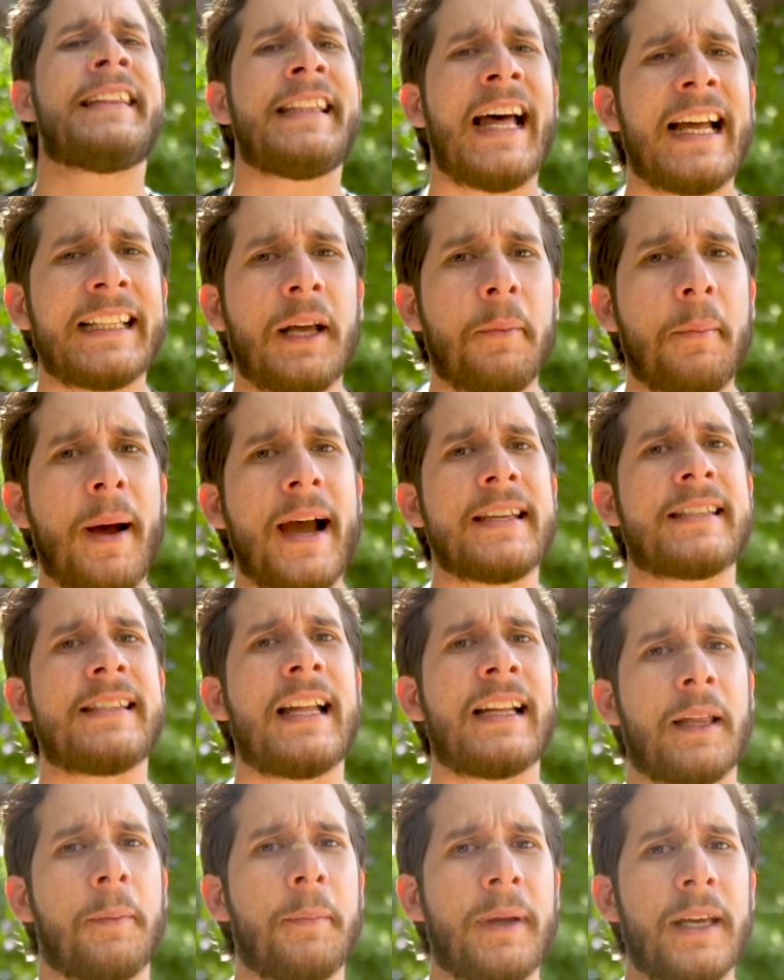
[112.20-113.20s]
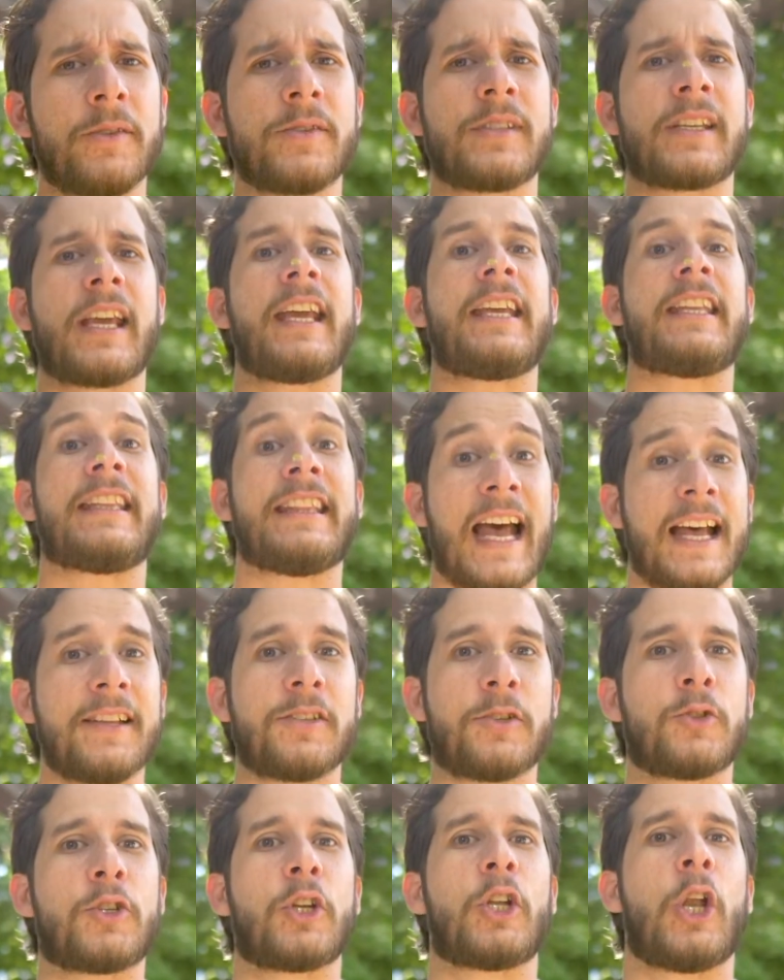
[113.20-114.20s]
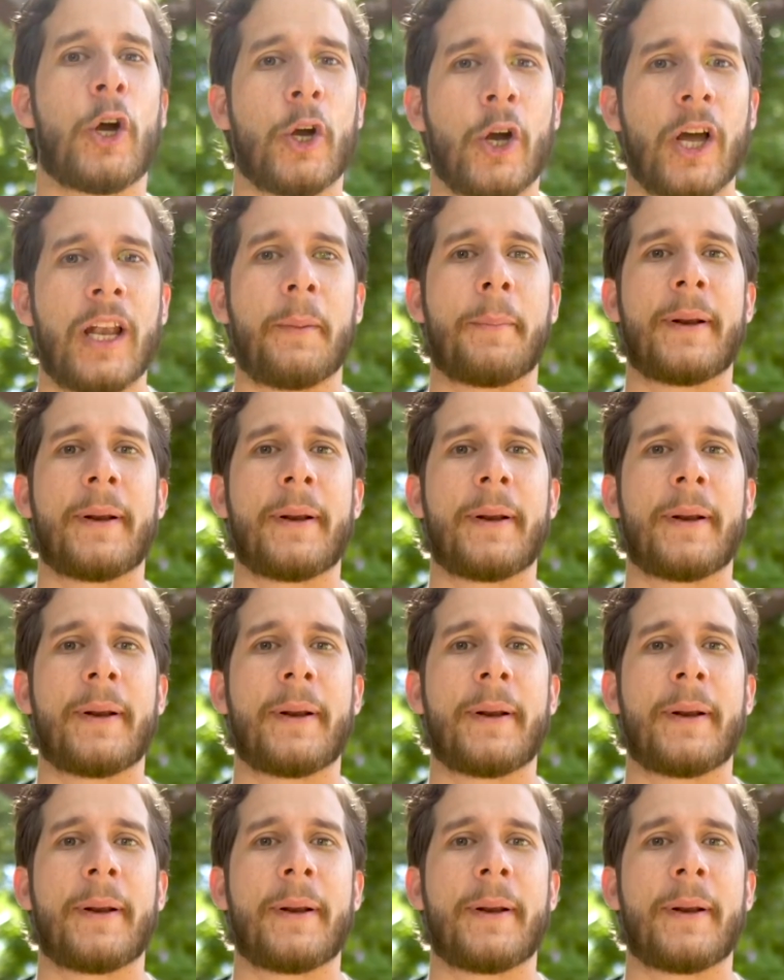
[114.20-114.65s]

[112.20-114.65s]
Nada mais, nada menos que Inácio de Loyola